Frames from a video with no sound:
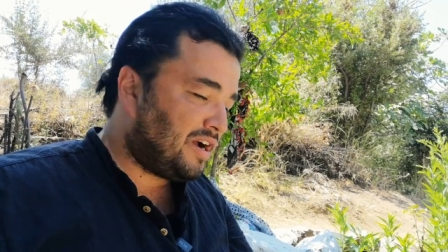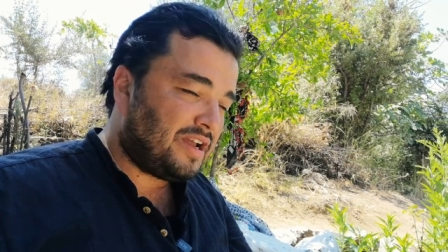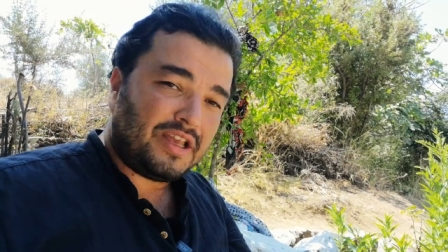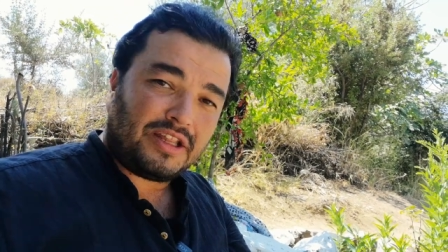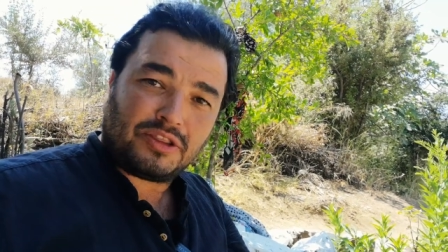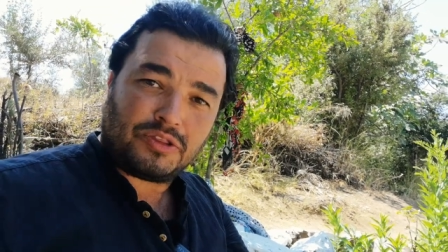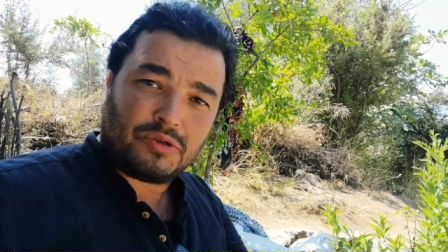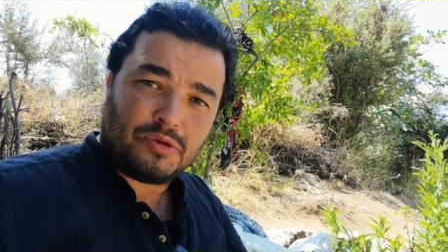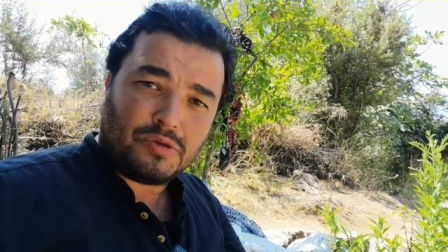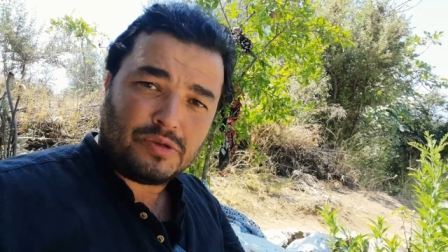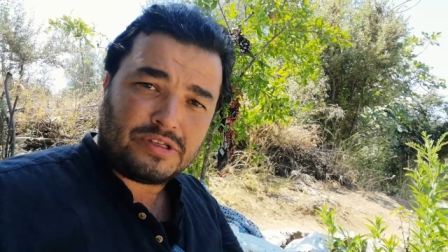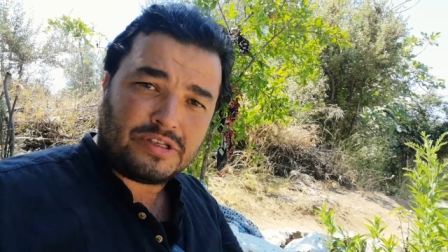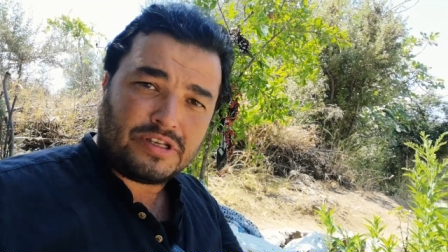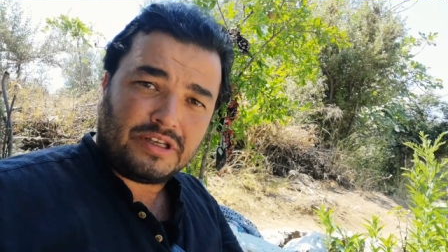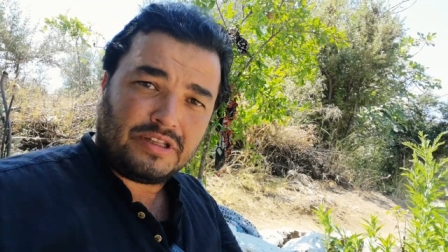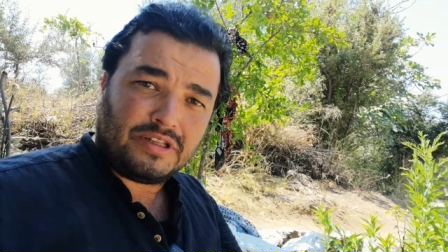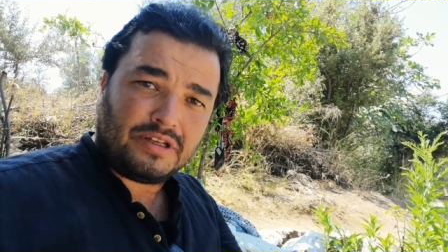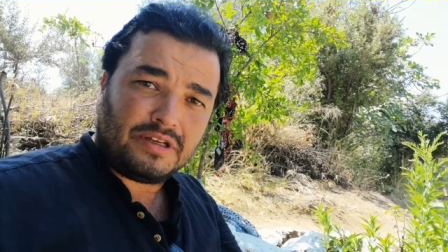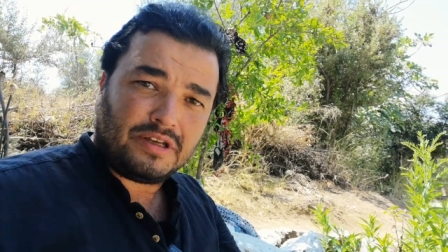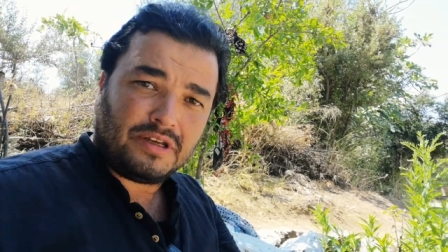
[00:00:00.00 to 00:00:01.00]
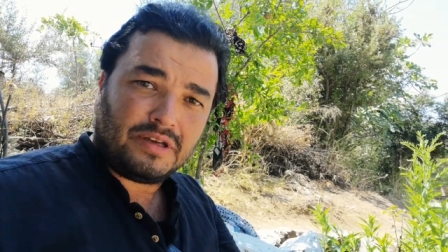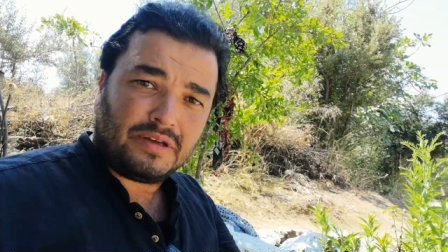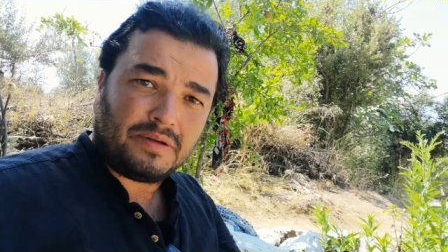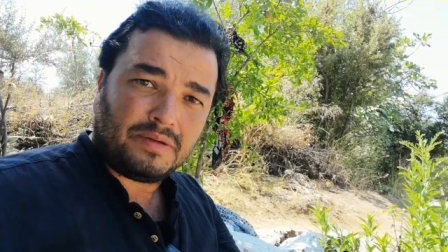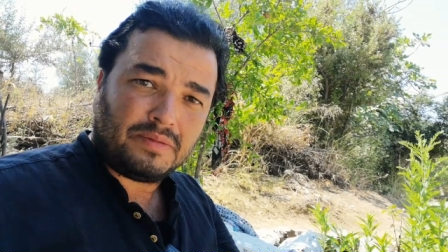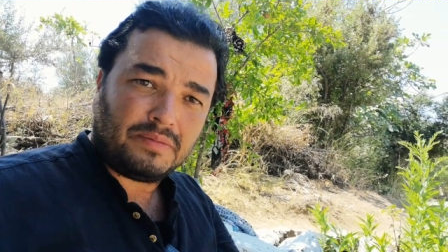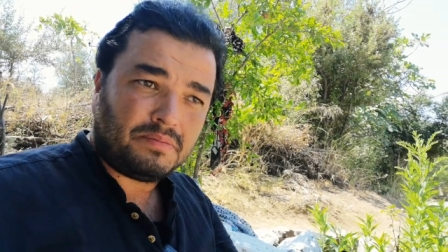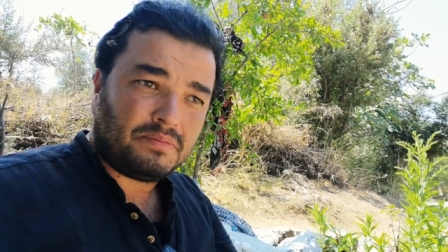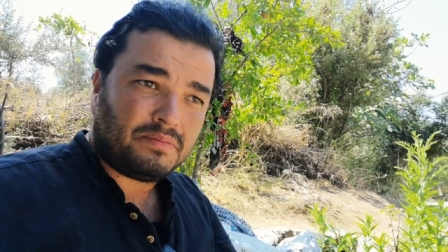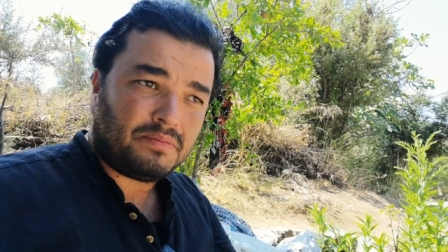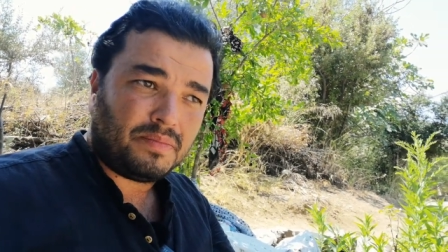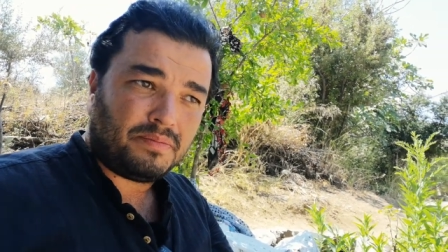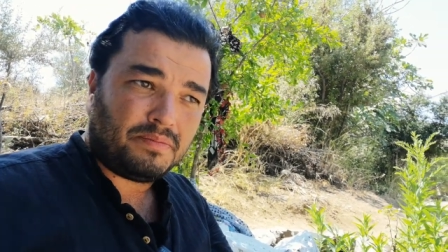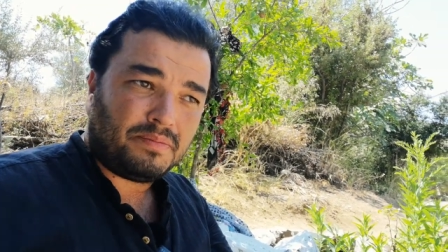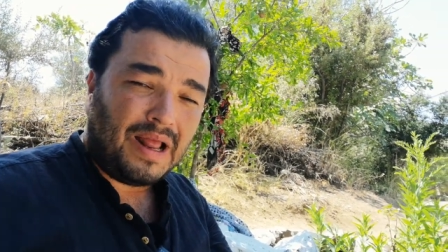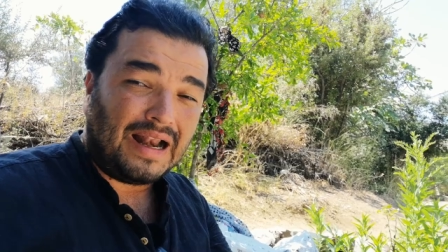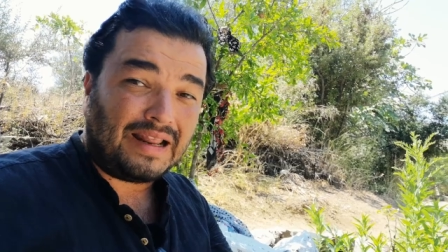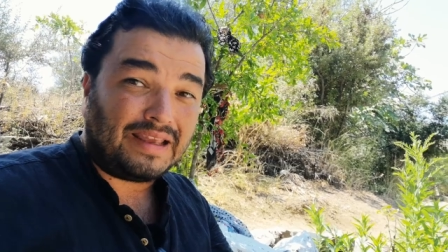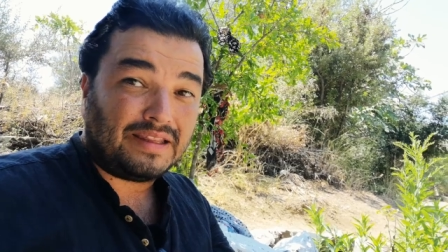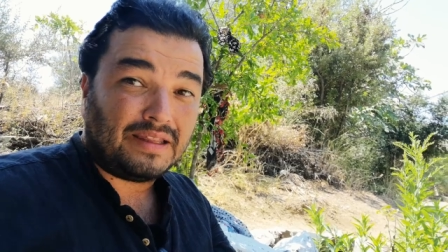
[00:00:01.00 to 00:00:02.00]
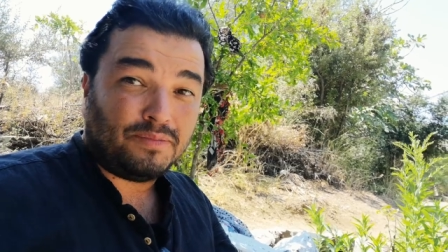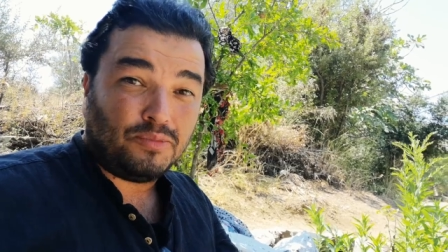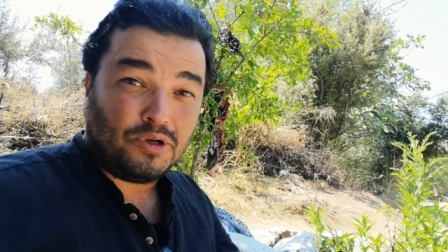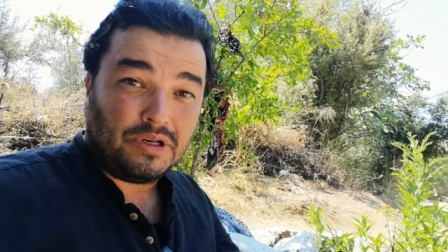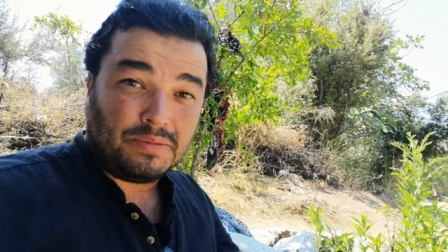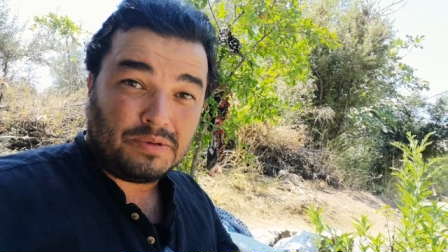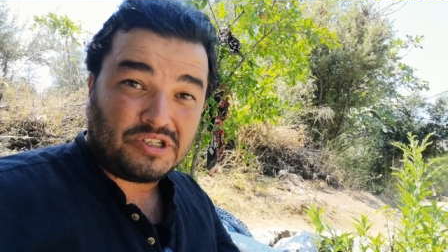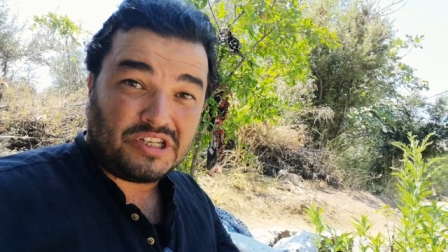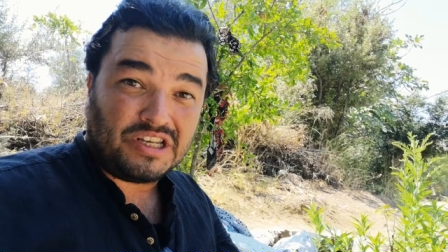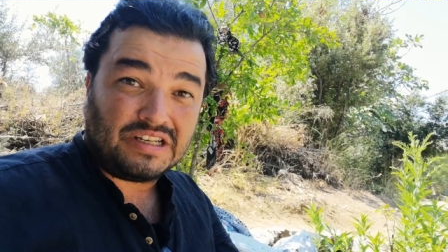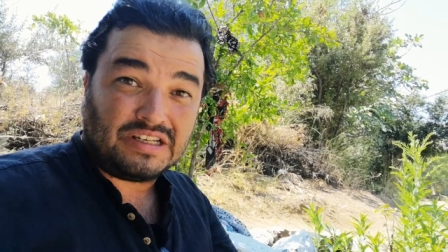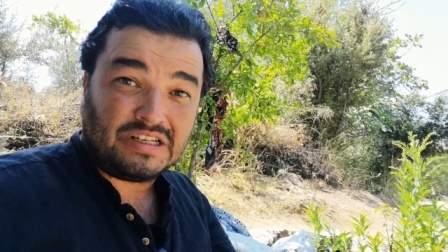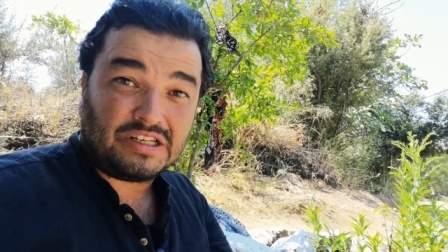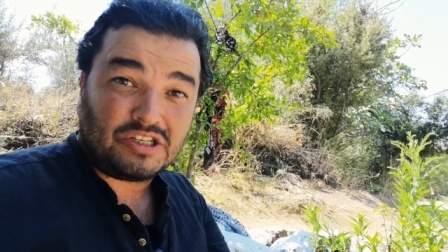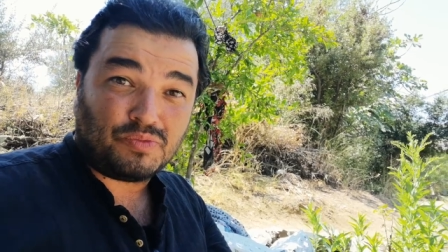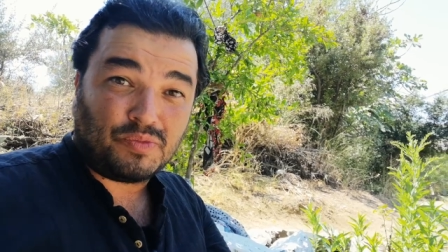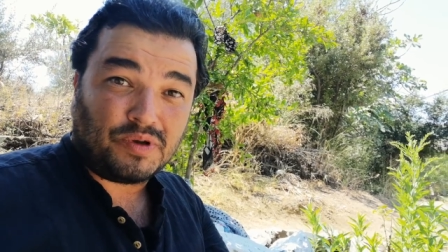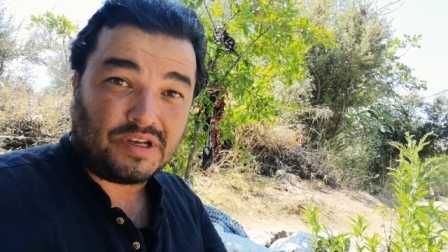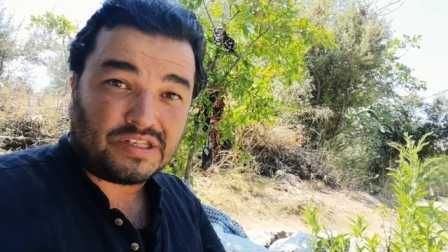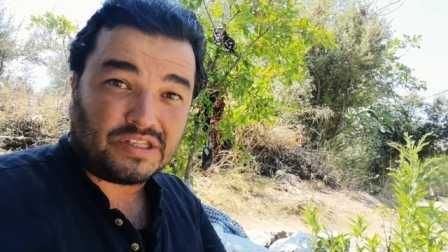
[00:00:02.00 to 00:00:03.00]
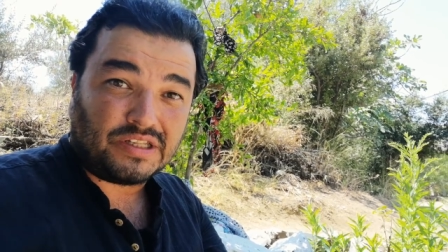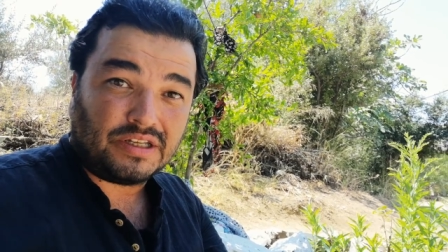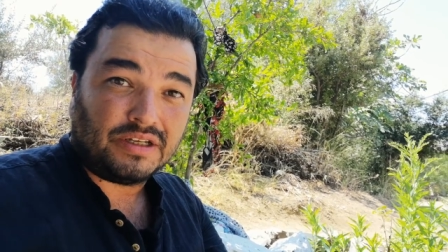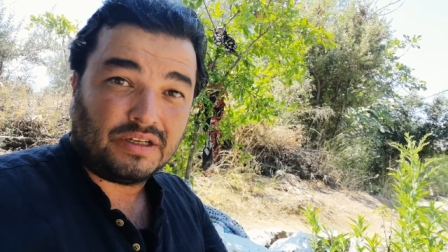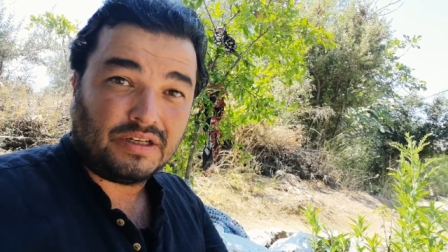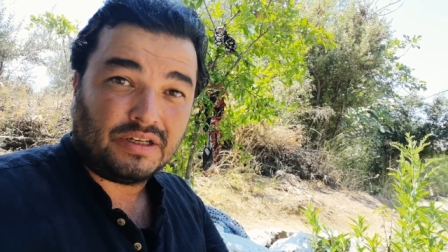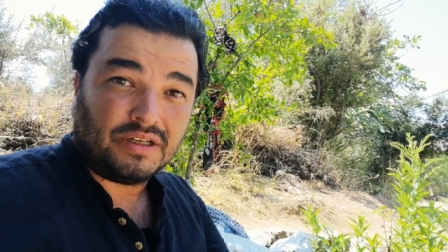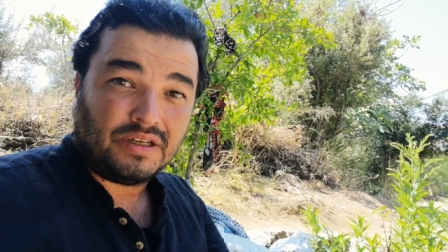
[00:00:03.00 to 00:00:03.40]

hayatta olsaydı belki de böyle bir şey kızmazdı